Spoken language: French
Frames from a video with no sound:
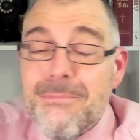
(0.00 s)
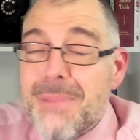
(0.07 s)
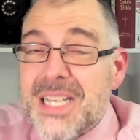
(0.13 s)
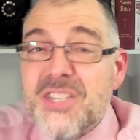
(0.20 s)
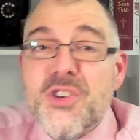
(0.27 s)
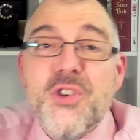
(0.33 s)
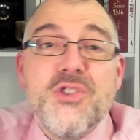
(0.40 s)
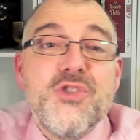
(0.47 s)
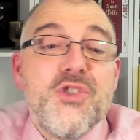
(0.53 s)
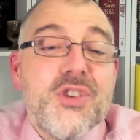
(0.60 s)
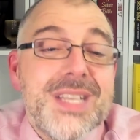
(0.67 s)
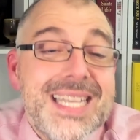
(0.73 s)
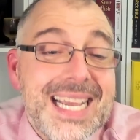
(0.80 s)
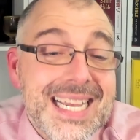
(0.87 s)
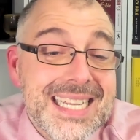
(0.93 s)
parce que ce
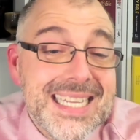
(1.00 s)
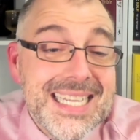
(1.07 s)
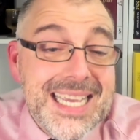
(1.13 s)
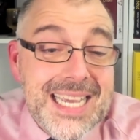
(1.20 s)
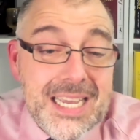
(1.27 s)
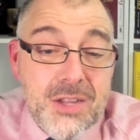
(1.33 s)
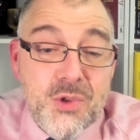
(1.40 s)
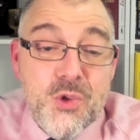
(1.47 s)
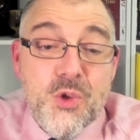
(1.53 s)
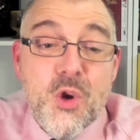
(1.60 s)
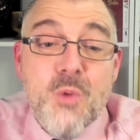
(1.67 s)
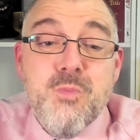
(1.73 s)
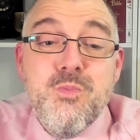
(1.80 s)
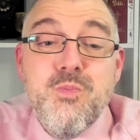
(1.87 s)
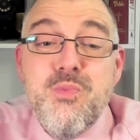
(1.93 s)
dernier
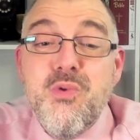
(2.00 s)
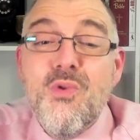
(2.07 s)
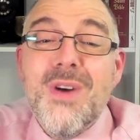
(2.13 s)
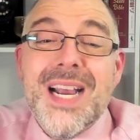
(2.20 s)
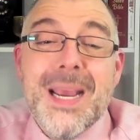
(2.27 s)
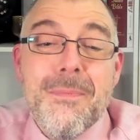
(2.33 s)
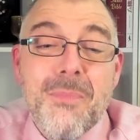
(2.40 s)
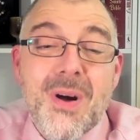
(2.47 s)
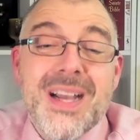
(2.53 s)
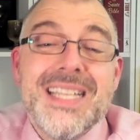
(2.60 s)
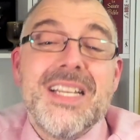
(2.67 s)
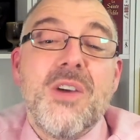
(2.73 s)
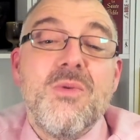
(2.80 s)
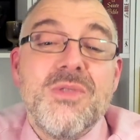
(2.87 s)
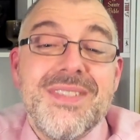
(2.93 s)
ne pourrait pas
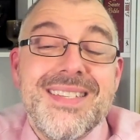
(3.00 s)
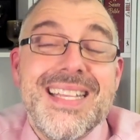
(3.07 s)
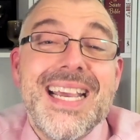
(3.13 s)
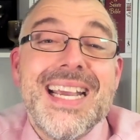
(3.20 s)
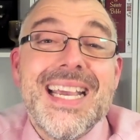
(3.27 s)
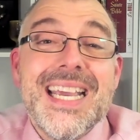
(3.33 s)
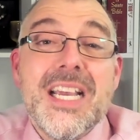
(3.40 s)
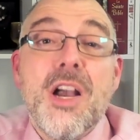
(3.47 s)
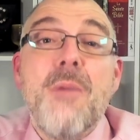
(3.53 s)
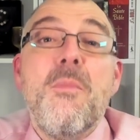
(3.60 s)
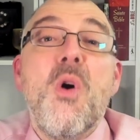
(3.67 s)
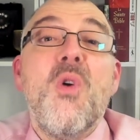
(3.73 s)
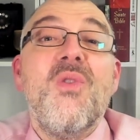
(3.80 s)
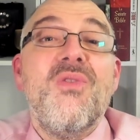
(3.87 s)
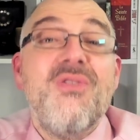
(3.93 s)
être considéré comme
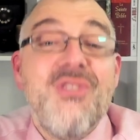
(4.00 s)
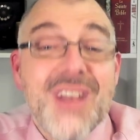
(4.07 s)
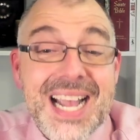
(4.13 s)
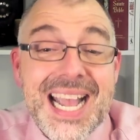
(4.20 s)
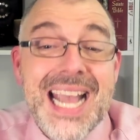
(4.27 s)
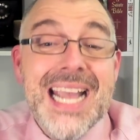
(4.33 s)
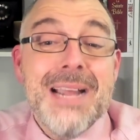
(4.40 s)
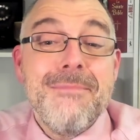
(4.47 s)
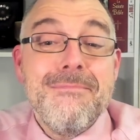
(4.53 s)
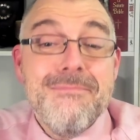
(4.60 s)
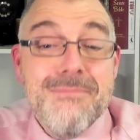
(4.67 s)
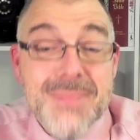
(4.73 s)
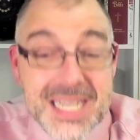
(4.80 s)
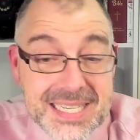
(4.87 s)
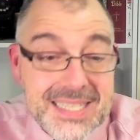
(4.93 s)
un vrai
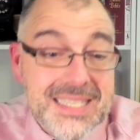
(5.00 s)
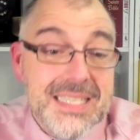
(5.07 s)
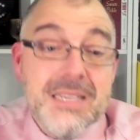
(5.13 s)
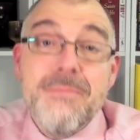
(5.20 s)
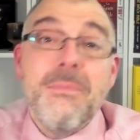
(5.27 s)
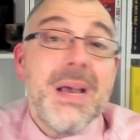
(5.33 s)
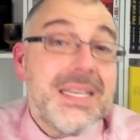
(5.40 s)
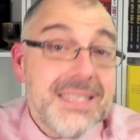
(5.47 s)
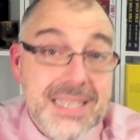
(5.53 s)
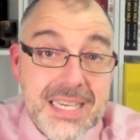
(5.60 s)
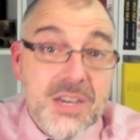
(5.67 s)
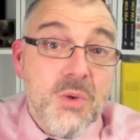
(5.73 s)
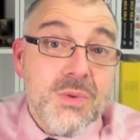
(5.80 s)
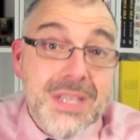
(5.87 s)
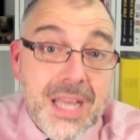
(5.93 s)
Messie par ses
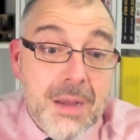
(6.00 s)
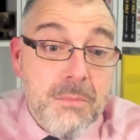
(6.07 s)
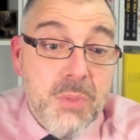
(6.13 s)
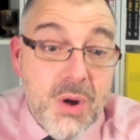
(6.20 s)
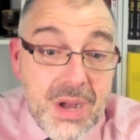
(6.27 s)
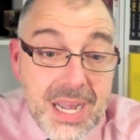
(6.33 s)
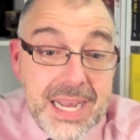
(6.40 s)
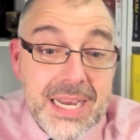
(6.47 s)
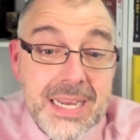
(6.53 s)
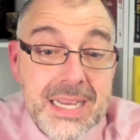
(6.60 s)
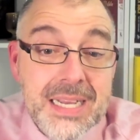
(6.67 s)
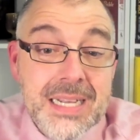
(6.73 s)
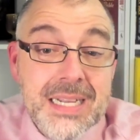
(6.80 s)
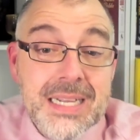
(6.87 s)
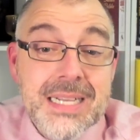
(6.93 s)
contemporains
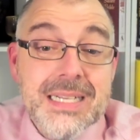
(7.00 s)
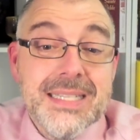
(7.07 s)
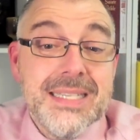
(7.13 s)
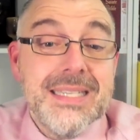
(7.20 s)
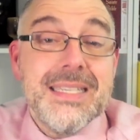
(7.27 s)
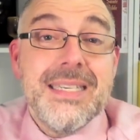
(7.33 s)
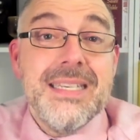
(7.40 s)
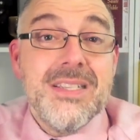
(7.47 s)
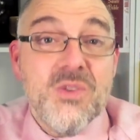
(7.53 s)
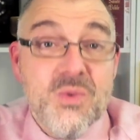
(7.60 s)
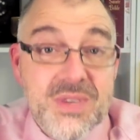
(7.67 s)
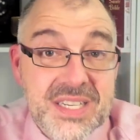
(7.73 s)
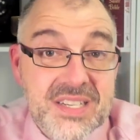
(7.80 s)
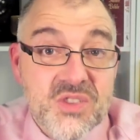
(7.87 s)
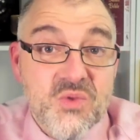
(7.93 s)
si
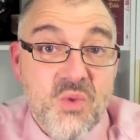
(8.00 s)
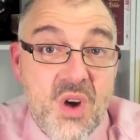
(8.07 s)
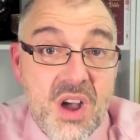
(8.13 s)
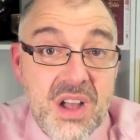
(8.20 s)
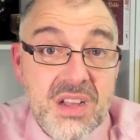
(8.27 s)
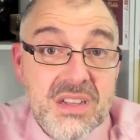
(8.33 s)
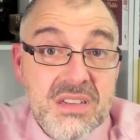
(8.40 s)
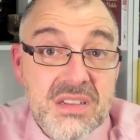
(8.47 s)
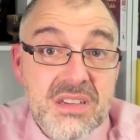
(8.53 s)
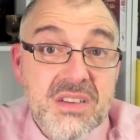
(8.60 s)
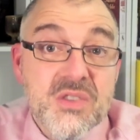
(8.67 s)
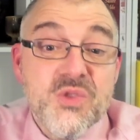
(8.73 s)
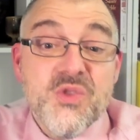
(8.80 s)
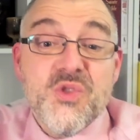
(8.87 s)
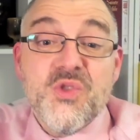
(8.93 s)
son histoire,
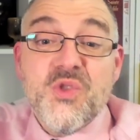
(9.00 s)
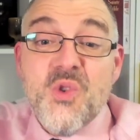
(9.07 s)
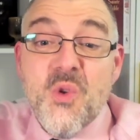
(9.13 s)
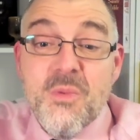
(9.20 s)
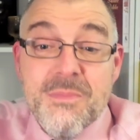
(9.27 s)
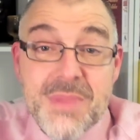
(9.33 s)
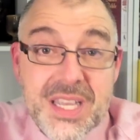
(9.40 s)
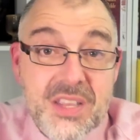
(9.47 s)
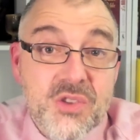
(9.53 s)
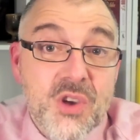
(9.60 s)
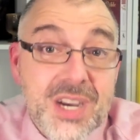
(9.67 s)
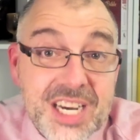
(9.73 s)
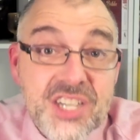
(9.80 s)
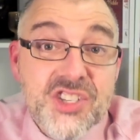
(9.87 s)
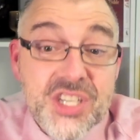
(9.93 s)
son mythe
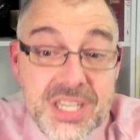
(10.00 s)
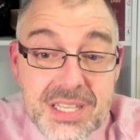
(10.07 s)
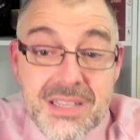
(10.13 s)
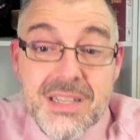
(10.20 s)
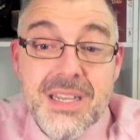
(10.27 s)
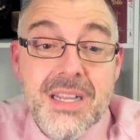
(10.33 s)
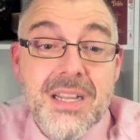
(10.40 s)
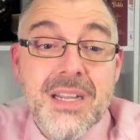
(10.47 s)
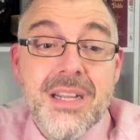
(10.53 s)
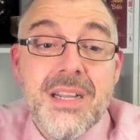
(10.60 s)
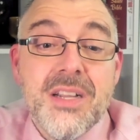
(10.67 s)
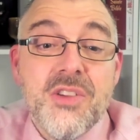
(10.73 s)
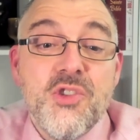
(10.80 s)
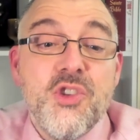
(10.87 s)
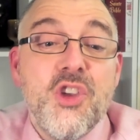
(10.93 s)
d'origine,
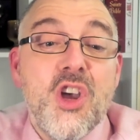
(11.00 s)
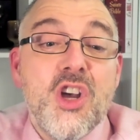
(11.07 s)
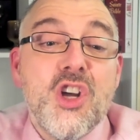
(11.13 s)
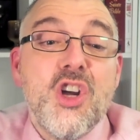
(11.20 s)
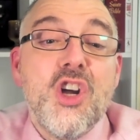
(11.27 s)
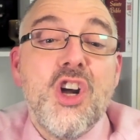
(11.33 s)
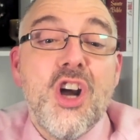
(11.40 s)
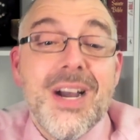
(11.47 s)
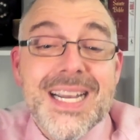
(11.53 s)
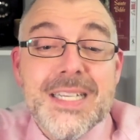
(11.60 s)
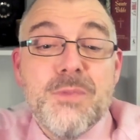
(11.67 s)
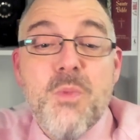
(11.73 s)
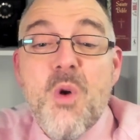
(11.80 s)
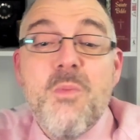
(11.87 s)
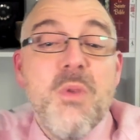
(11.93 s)
ne
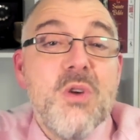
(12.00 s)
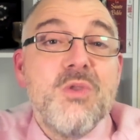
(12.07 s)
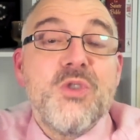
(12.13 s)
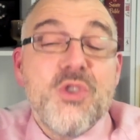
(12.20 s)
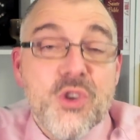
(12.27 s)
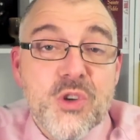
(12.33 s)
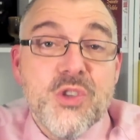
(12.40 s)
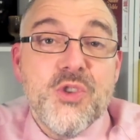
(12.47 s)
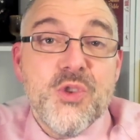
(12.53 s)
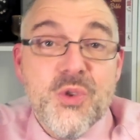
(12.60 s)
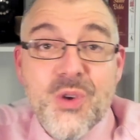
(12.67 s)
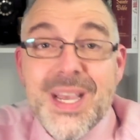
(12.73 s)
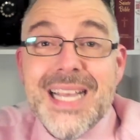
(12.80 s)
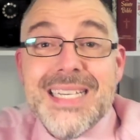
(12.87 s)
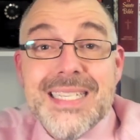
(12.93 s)
correspond pas aux
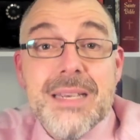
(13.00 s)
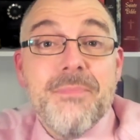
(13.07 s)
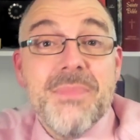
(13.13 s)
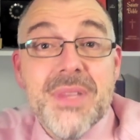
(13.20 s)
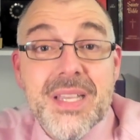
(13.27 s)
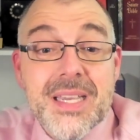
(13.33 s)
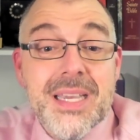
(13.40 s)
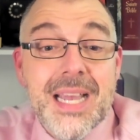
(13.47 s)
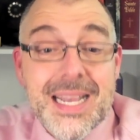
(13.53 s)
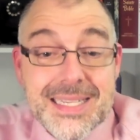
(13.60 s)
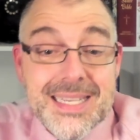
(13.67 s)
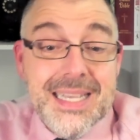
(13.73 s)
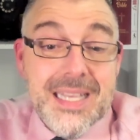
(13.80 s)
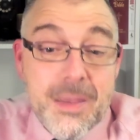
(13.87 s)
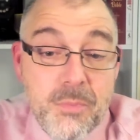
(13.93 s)
structures acceptées à
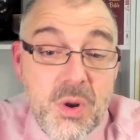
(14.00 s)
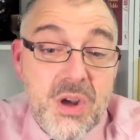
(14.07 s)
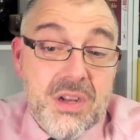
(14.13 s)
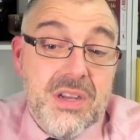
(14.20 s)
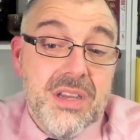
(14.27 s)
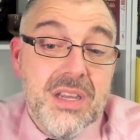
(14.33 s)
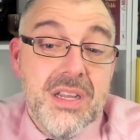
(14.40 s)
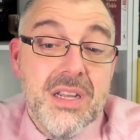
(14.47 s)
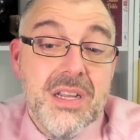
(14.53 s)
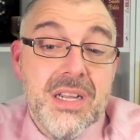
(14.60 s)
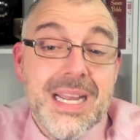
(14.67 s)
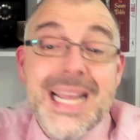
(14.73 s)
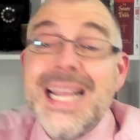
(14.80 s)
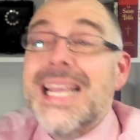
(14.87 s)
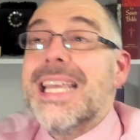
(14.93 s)
cette époque.
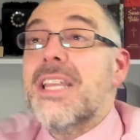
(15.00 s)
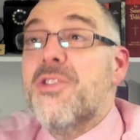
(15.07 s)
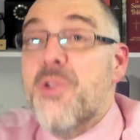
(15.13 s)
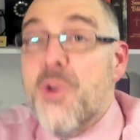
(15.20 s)
Et